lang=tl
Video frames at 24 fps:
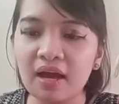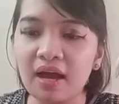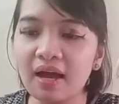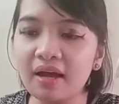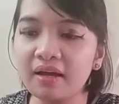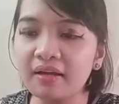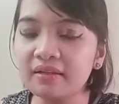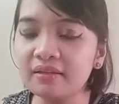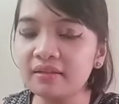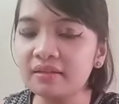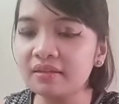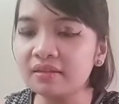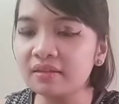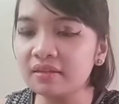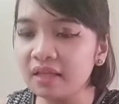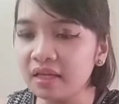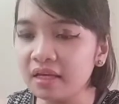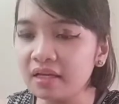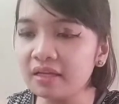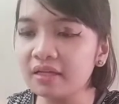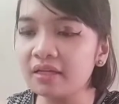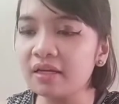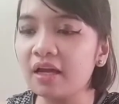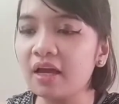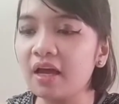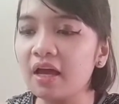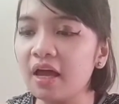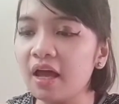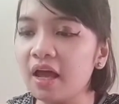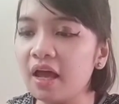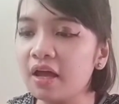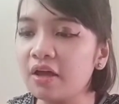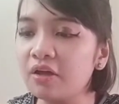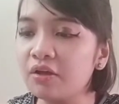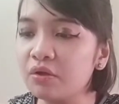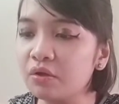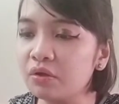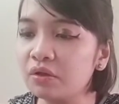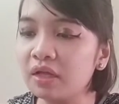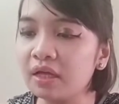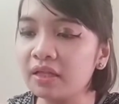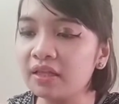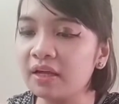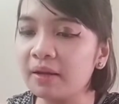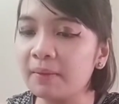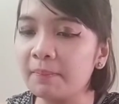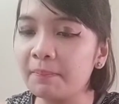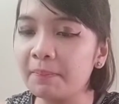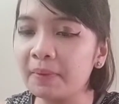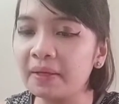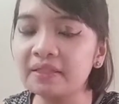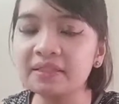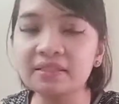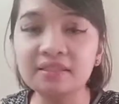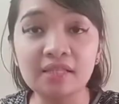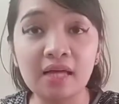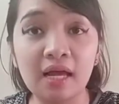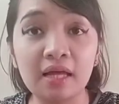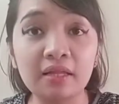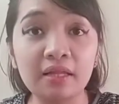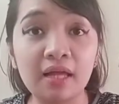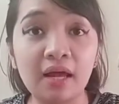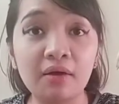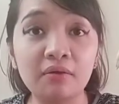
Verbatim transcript: I think yun ang nagpa-stand